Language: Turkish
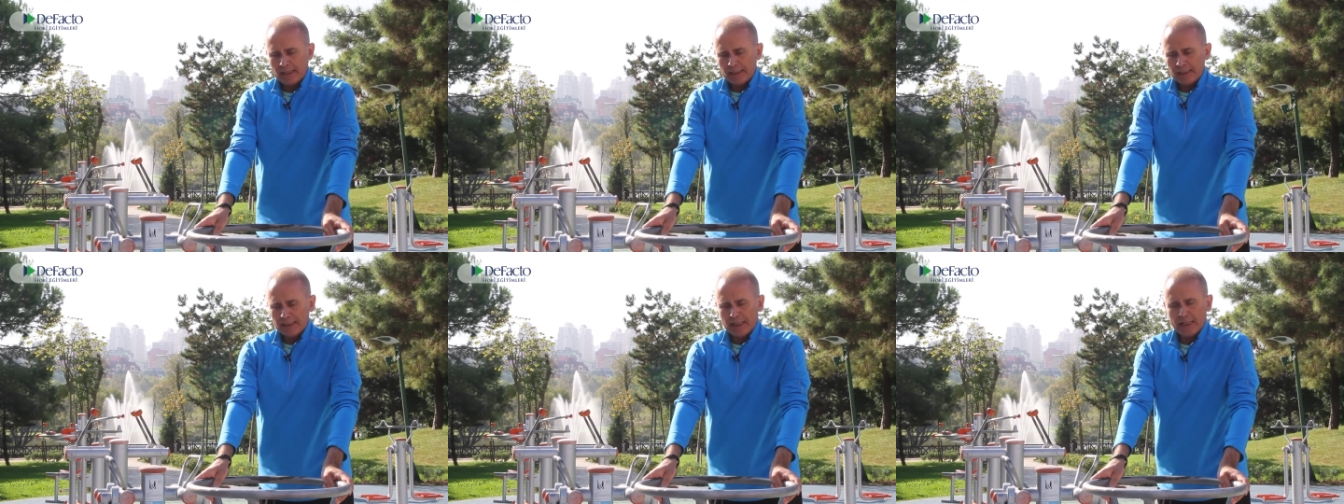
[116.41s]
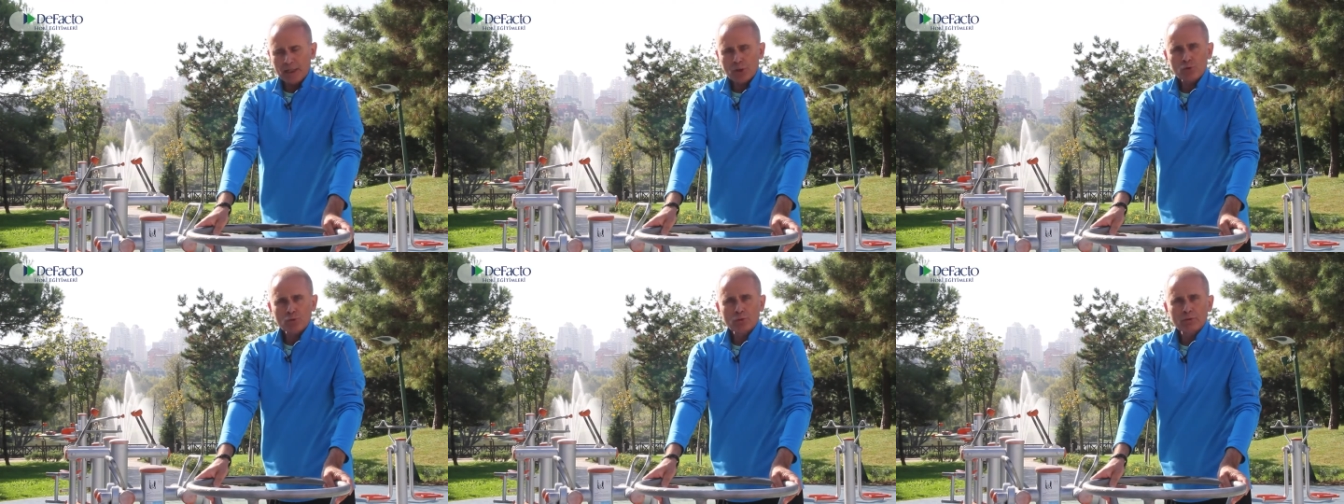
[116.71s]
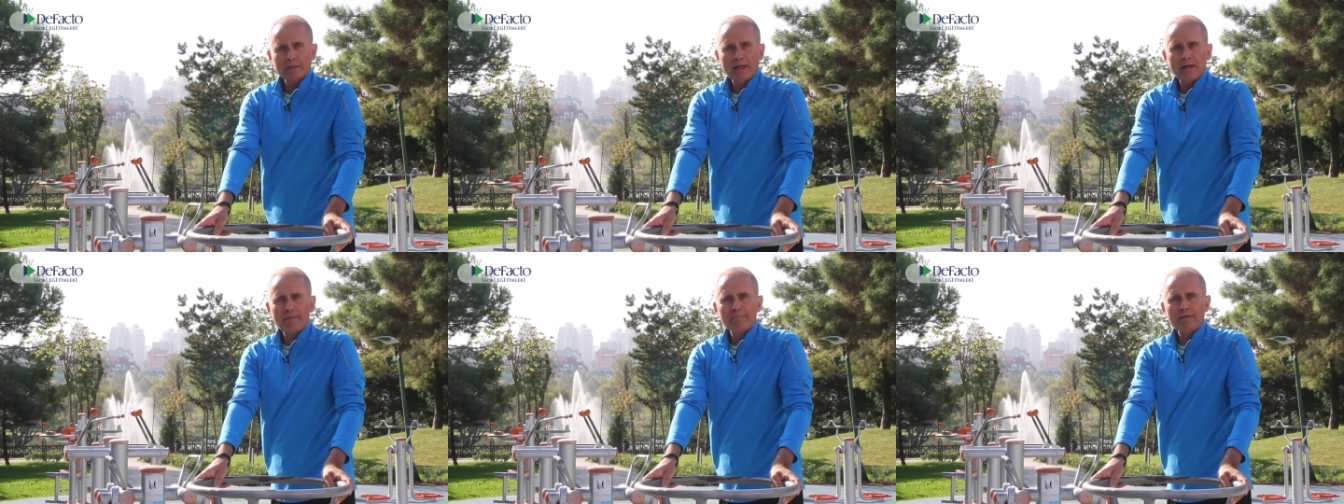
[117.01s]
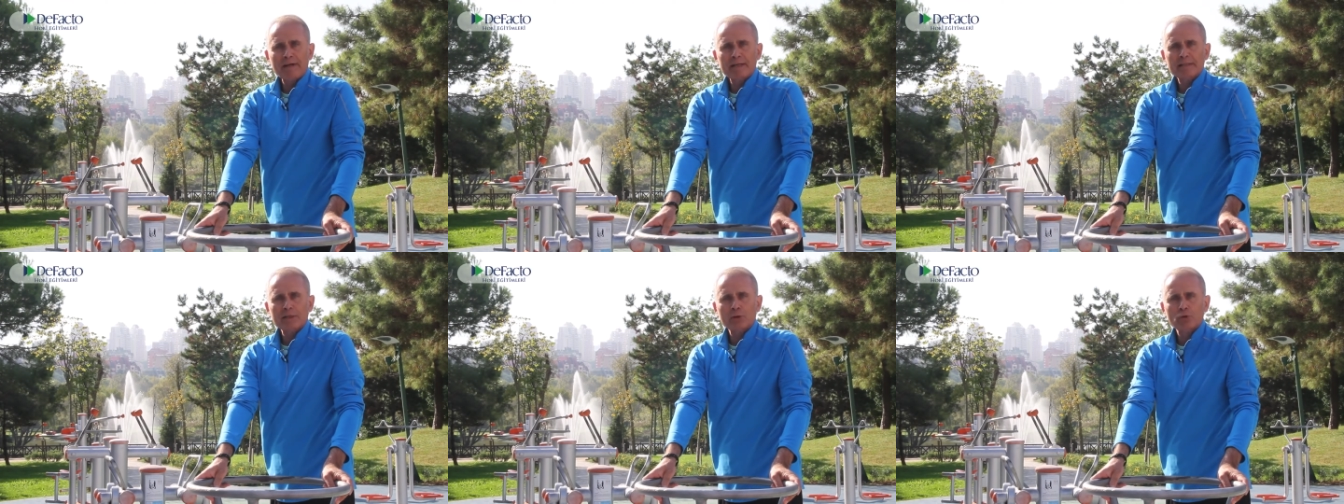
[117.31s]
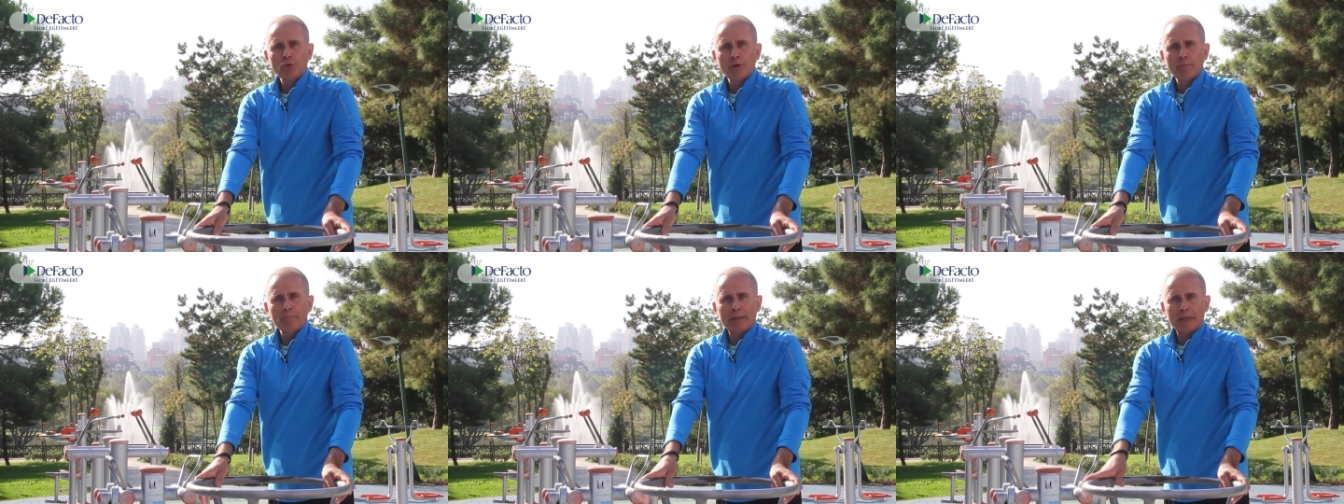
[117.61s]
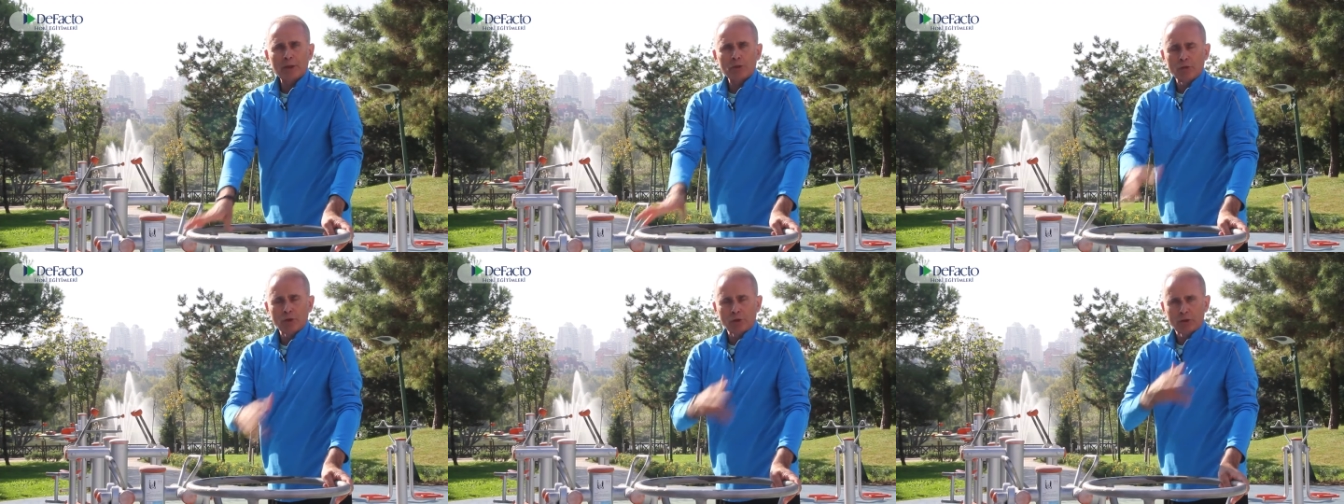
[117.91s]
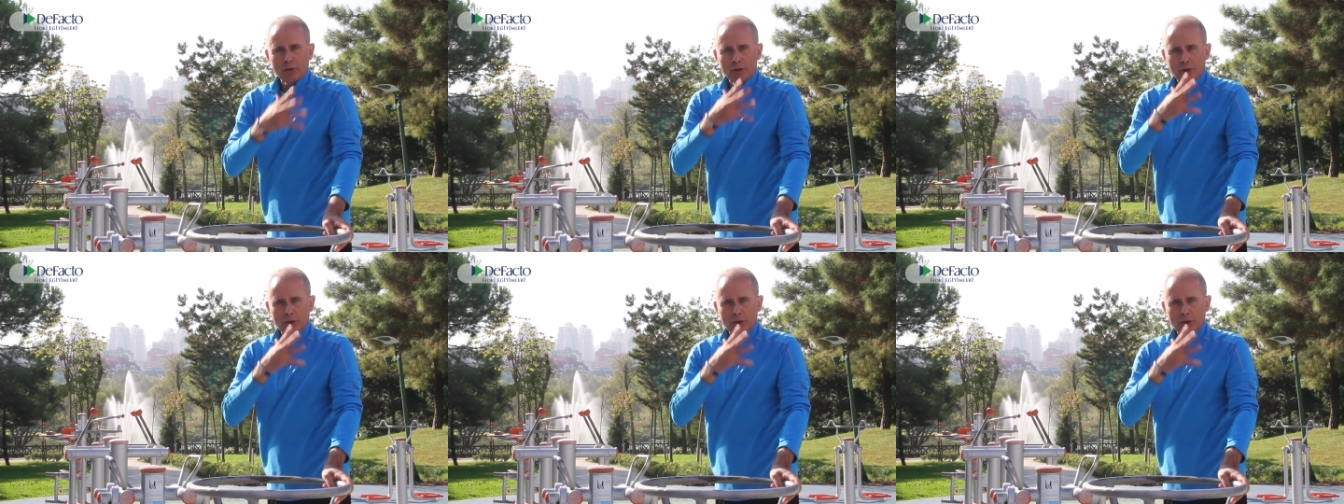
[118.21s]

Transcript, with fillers: Yani şundan fazla dönmek yok.